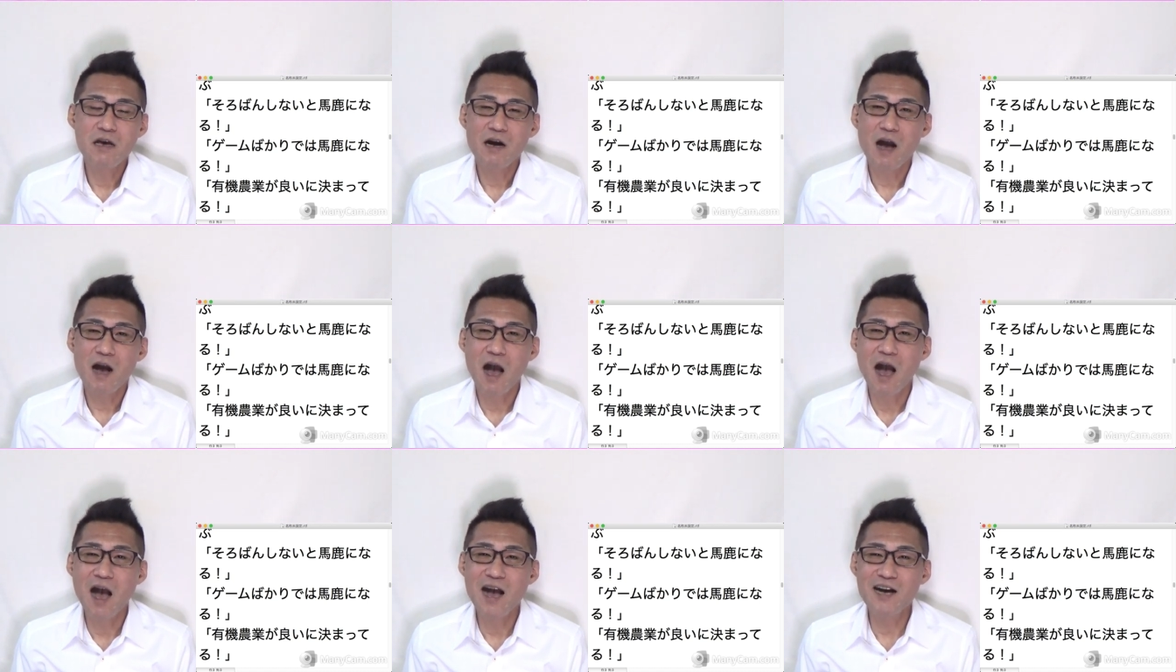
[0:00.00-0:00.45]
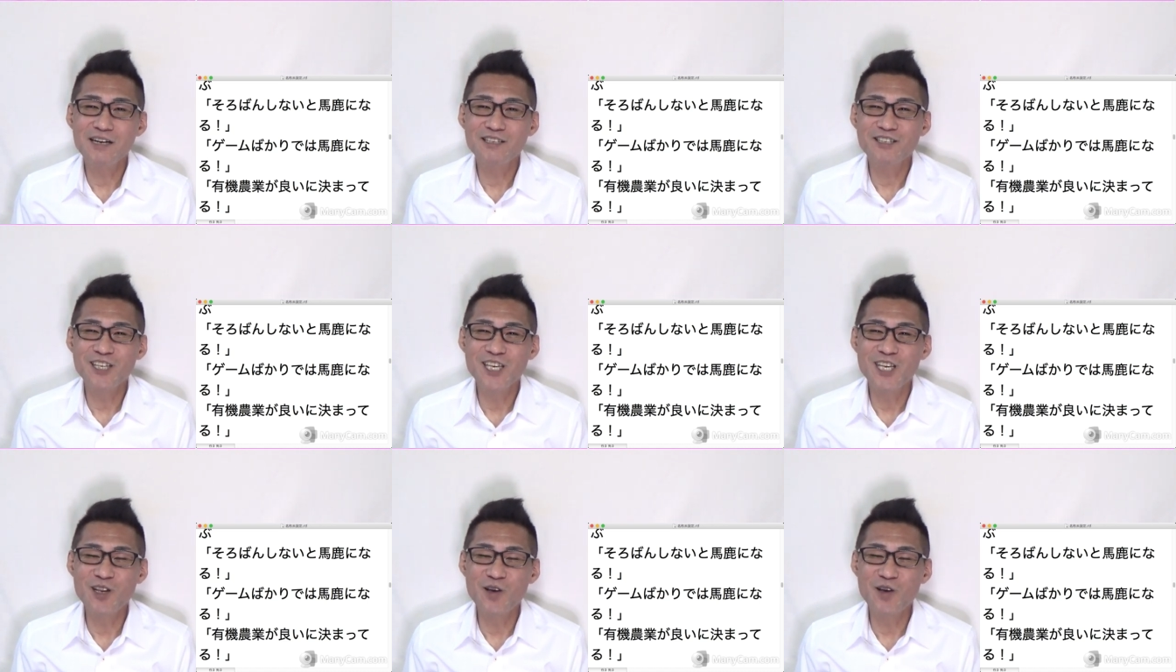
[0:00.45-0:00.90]
化
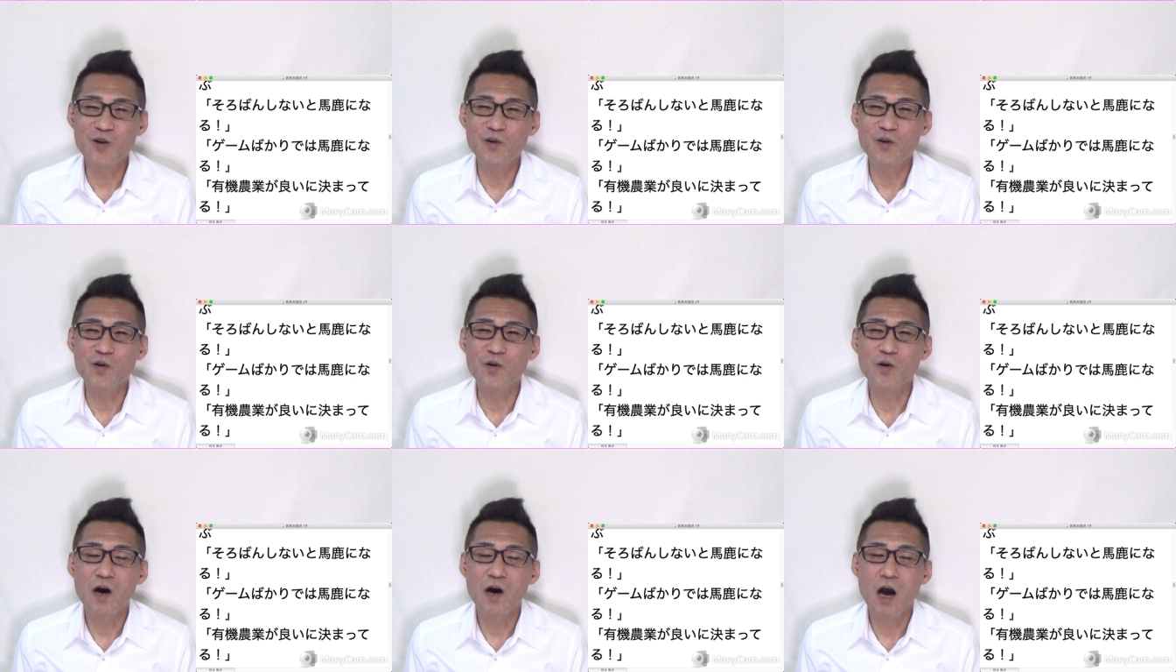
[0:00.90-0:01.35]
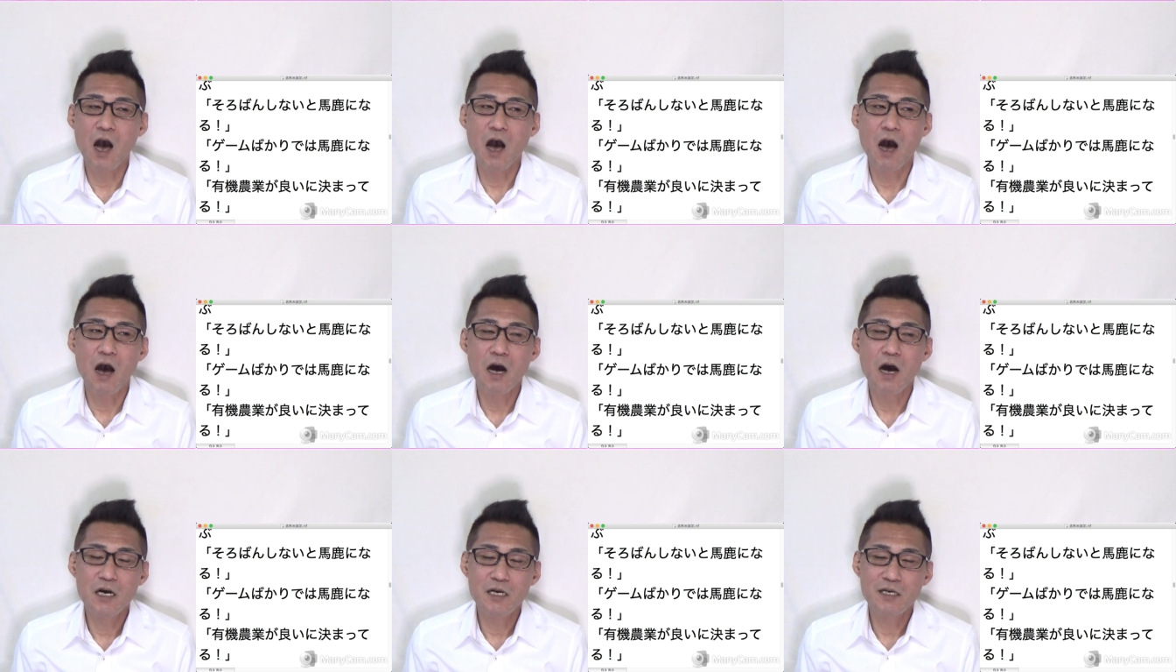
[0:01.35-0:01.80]
学肥料の方
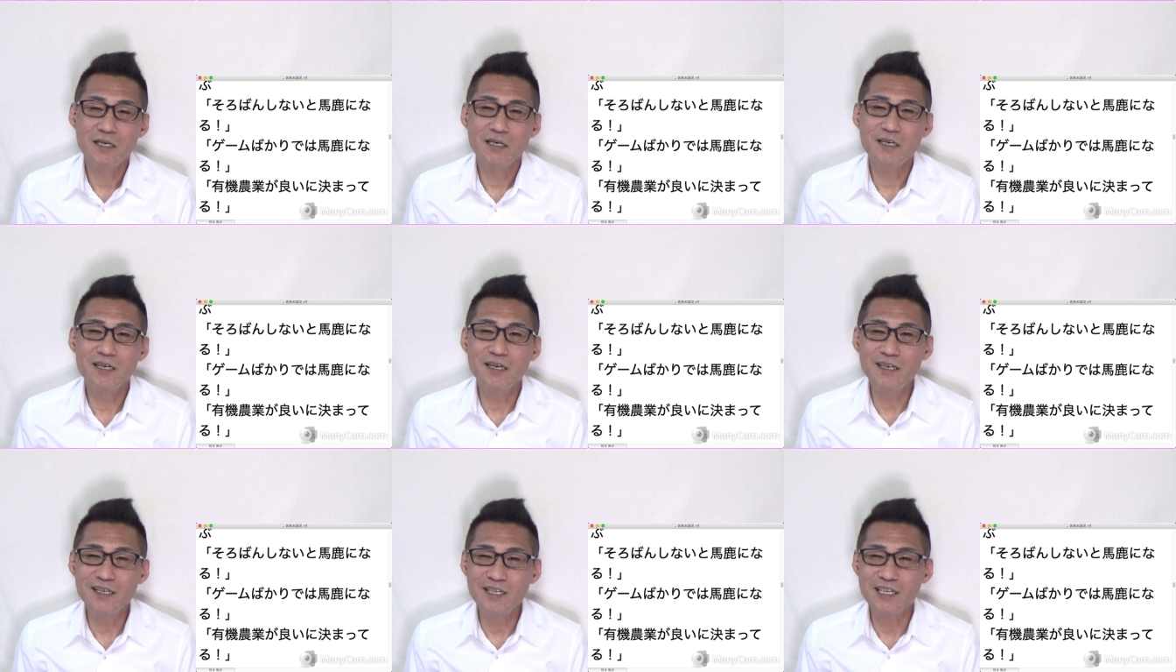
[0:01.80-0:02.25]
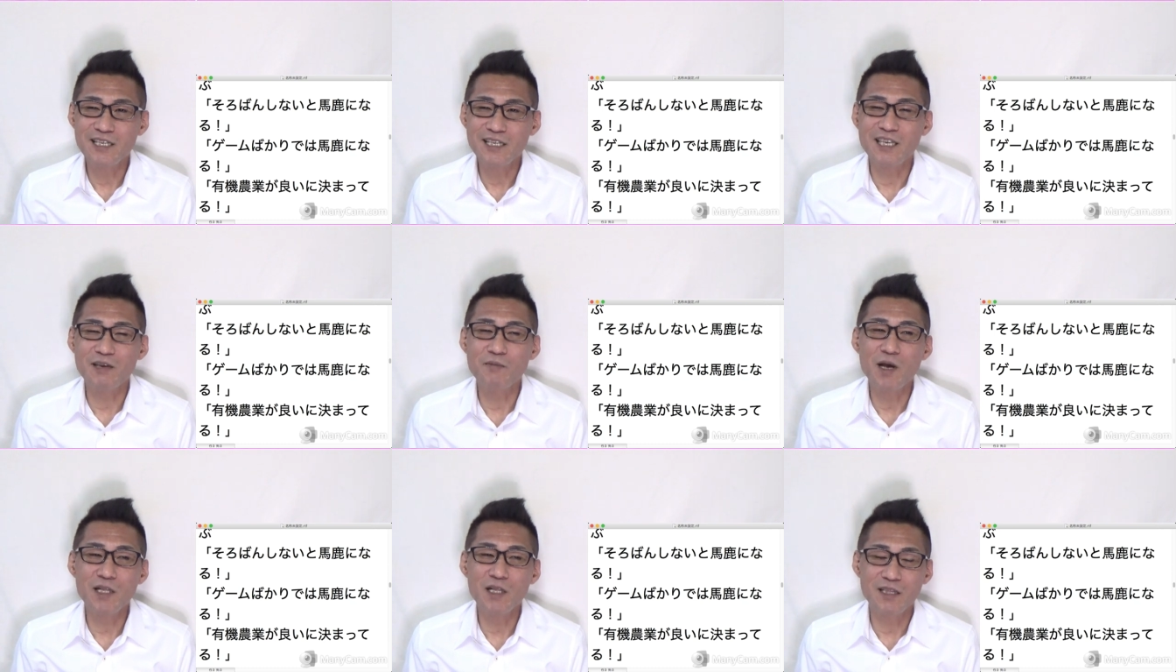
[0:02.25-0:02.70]
がいいに
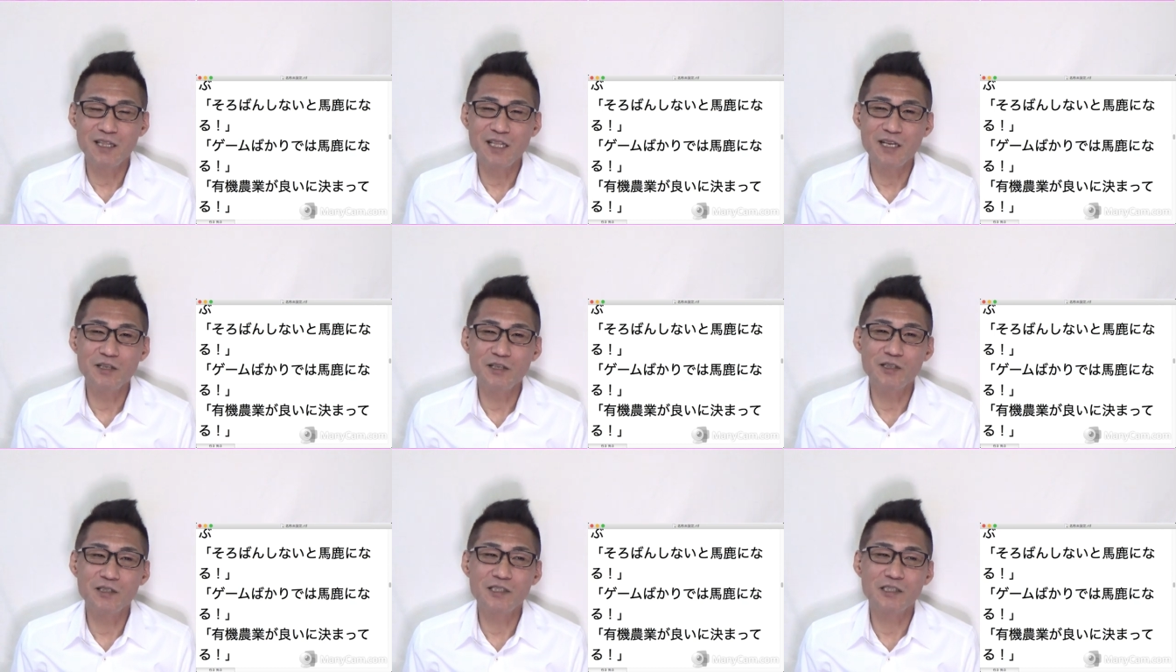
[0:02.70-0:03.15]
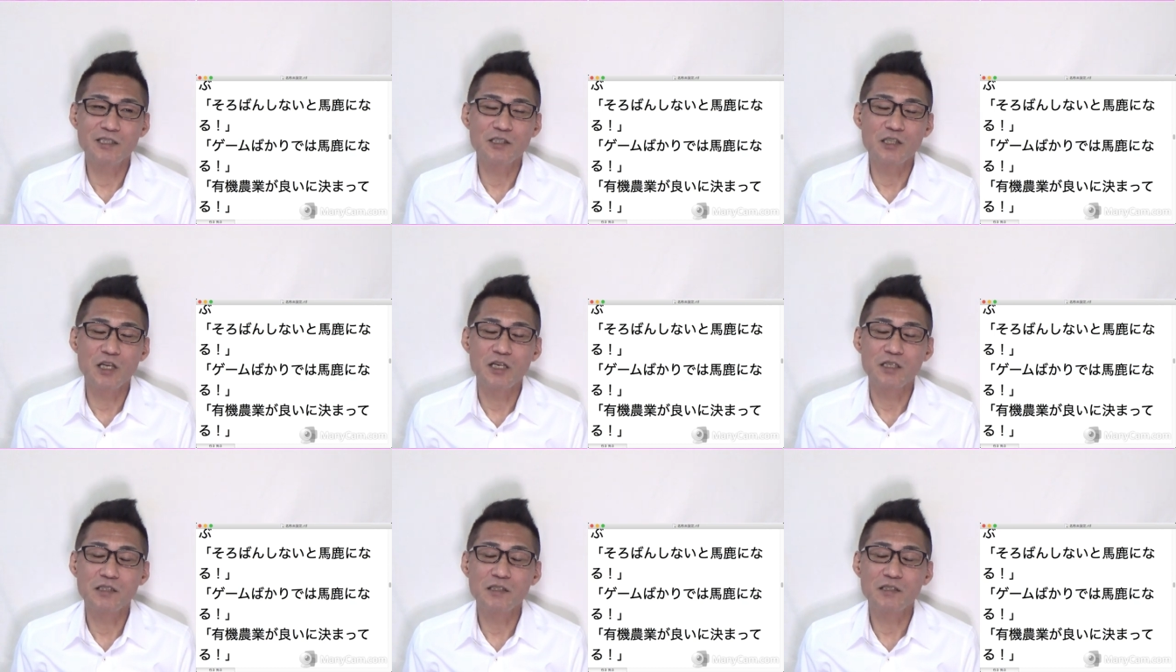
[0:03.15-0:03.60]
決まってるっつっ
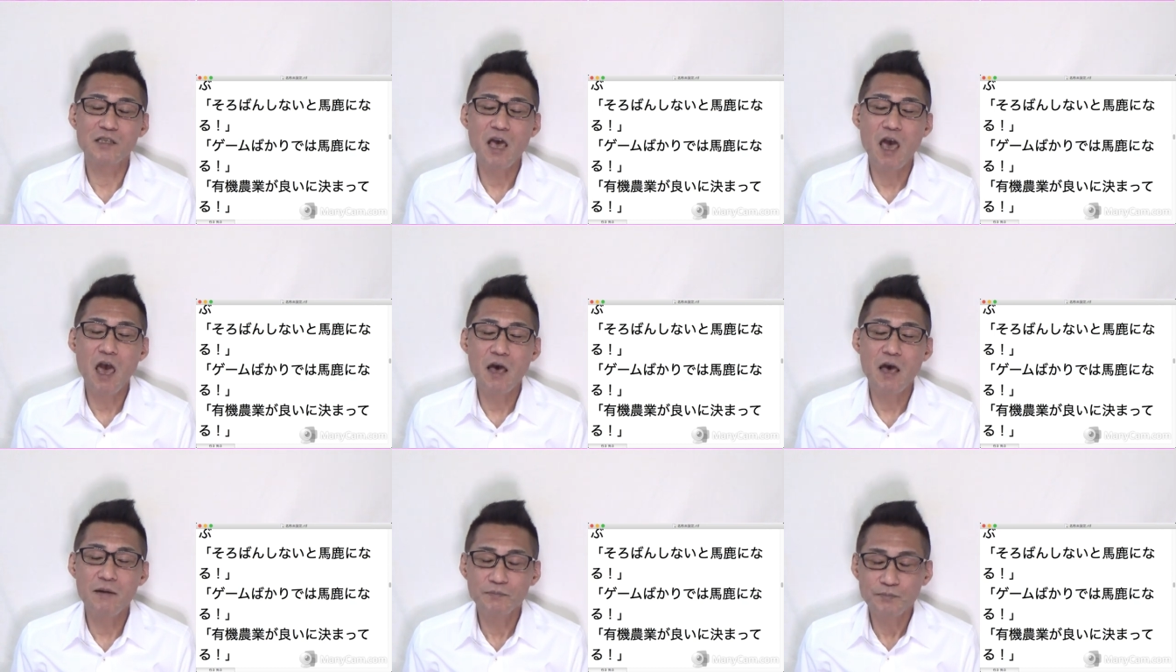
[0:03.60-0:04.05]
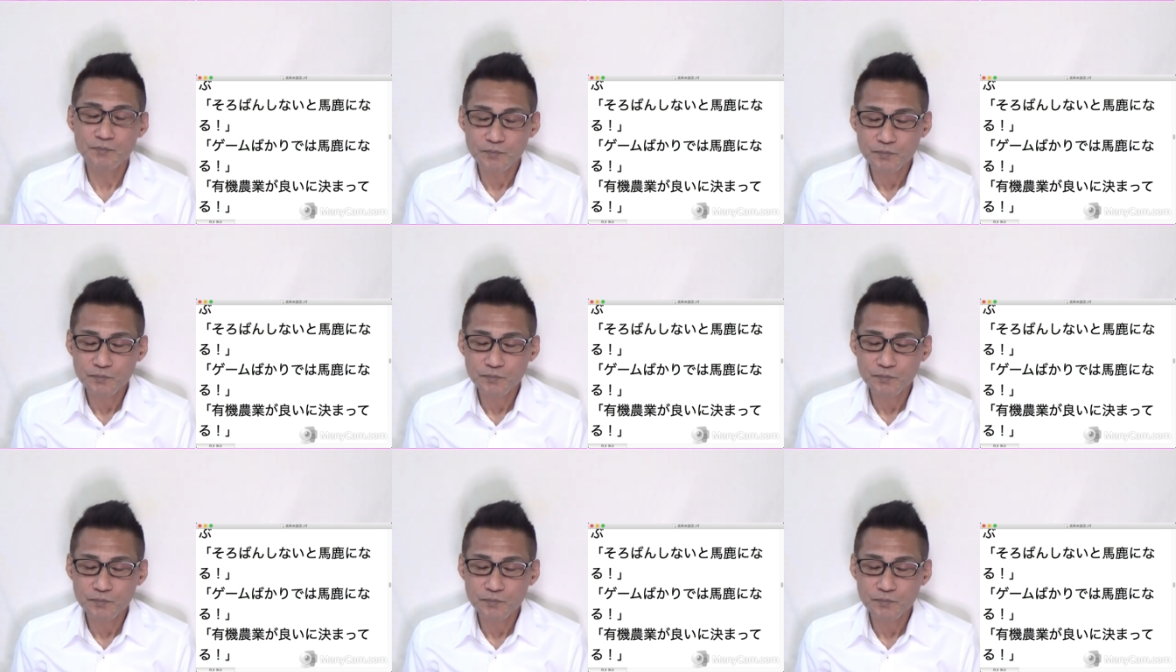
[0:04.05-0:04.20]
てですね、